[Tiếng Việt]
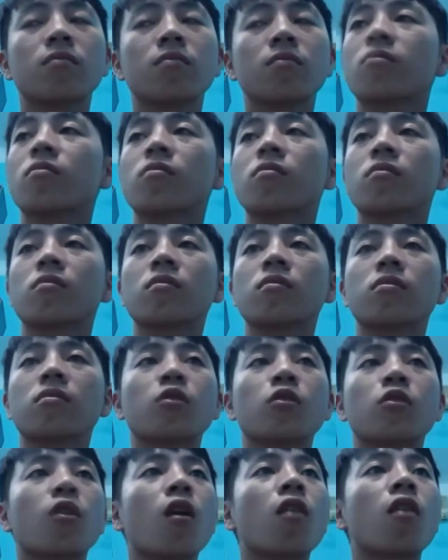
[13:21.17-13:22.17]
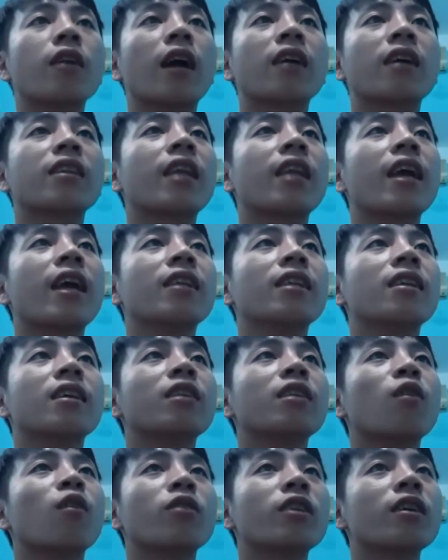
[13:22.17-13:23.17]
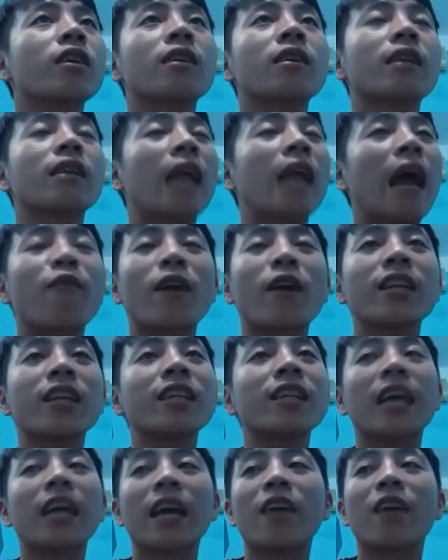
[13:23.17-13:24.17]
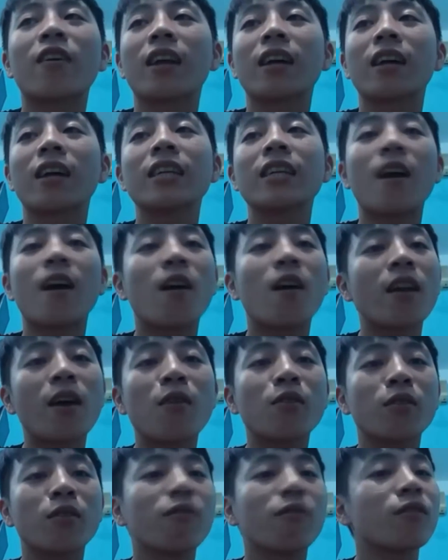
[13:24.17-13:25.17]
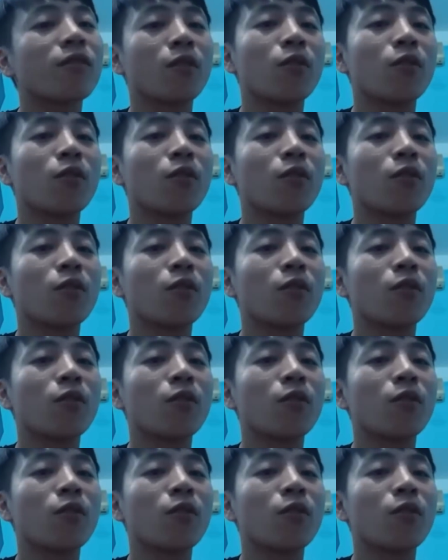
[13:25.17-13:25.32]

Ừ, tụi con nhận tiền từ cái tổ chức đảng phái chính trị hoặc là gì đó đâu không cũng